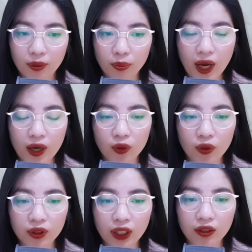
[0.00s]
Bà
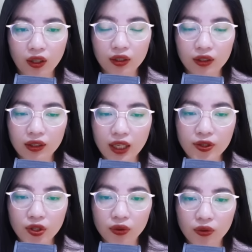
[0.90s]
cố tình nói lớn
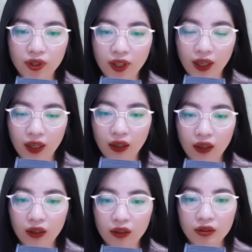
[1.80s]
lên cho tôi nghe,
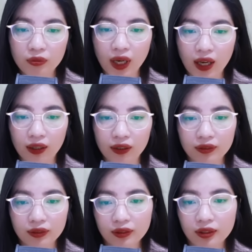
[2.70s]
nhưng mà
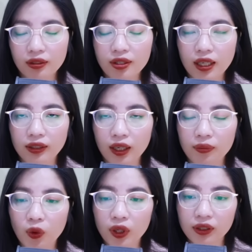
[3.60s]
Như chả
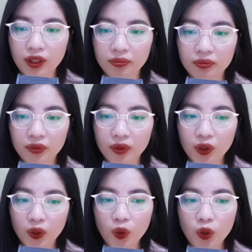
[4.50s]
thèm quan tâm.
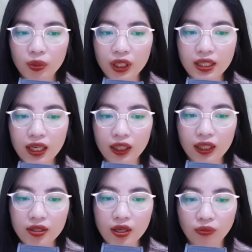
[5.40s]
Cô biết gia
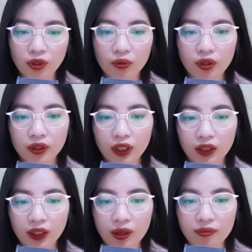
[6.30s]
đình chồng không có
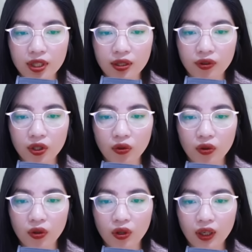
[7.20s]
thiện cảm gì với
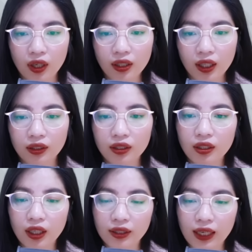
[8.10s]
cô. Gần như
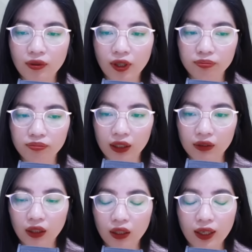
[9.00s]
lần nào gặp mặt
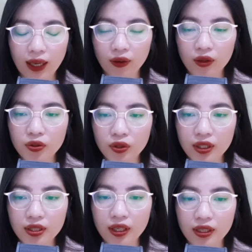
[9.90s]
là có
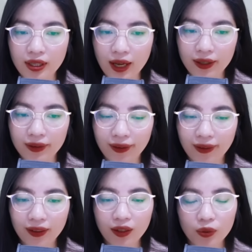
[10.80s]
chuyện xảy ra.
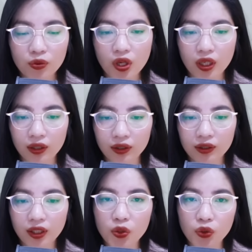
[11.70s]
Không chuyện lớn
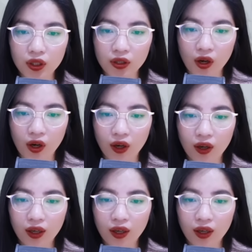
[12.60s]
thì chuyện nhỏ.